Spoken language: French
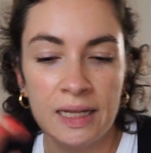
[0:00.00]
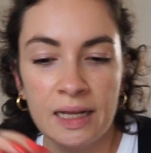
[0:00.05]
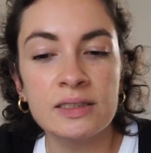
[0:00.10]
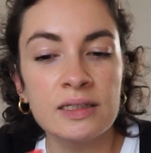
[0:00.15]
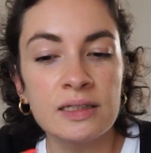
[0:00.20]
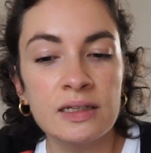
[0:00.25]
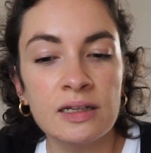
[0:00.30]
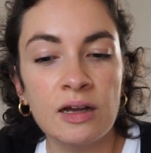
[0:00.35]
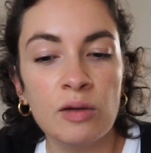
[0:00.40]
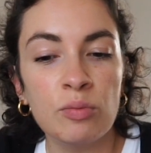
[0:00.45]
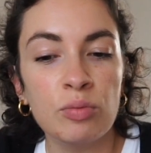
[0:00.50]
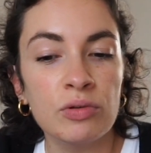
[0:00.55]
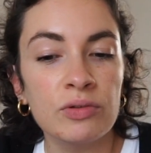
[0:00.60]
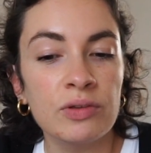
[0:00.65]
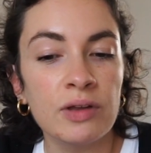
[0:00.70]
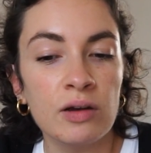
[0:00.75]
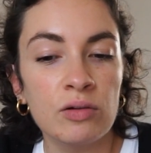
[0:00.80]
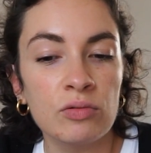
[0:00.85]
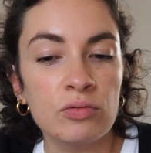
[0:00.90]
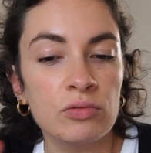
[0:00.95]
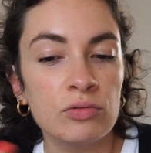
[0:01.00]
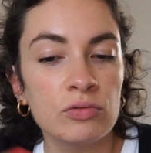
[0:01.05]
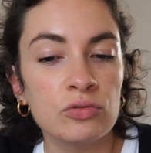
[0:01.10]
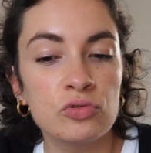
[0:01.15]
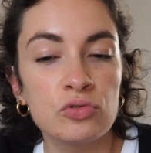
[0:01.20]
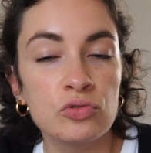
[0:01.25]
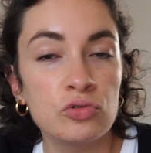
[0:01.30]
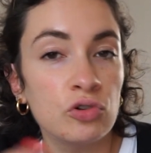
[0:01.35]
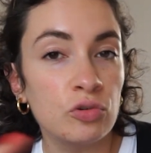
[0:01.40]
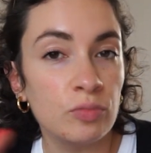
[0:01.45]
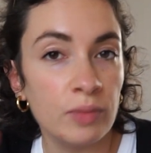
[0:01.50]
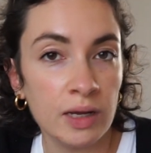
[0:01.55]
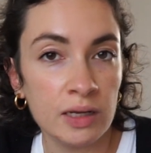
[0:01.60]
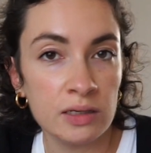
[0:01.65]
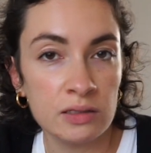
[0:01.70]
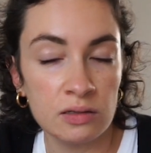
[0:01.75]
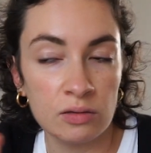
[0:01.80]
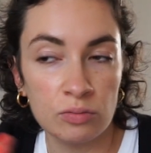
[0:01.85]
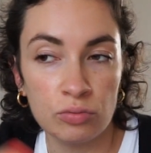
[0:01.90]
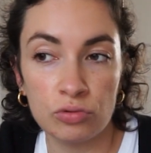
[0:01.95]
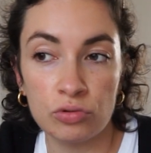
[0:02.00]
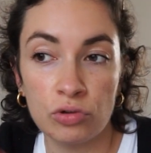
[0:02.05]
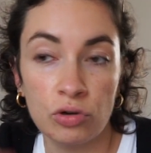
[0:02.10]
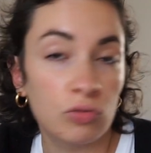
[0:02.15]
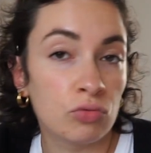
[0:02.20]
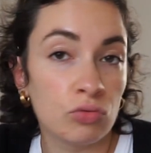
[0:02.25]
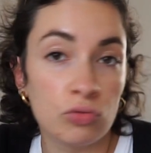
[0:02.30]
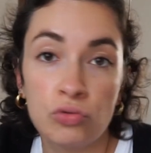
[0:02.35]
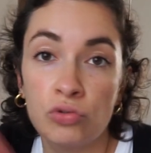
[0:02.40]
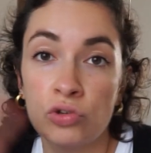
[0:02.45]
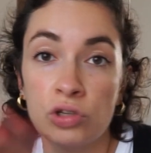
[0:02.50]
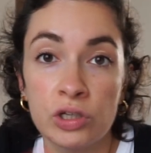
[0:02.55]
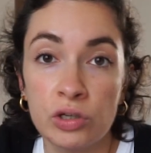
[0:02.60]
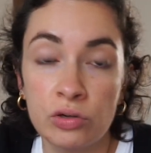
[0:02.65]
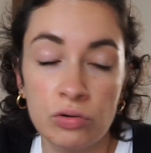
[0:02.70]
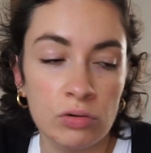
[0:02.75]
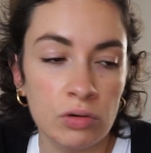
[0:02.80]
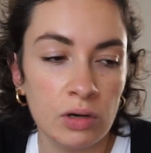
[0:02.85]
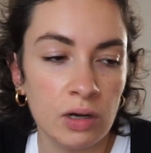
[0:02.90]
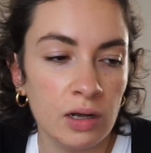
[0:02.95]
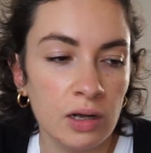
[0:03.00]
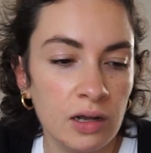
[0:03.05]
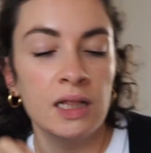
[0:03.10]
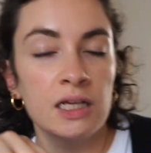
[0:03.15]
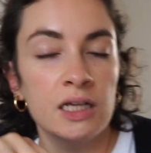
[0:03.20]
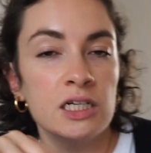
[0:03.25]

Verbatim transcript: qui est un pantalon du commerce, un pantalon Uniqlo. Hein.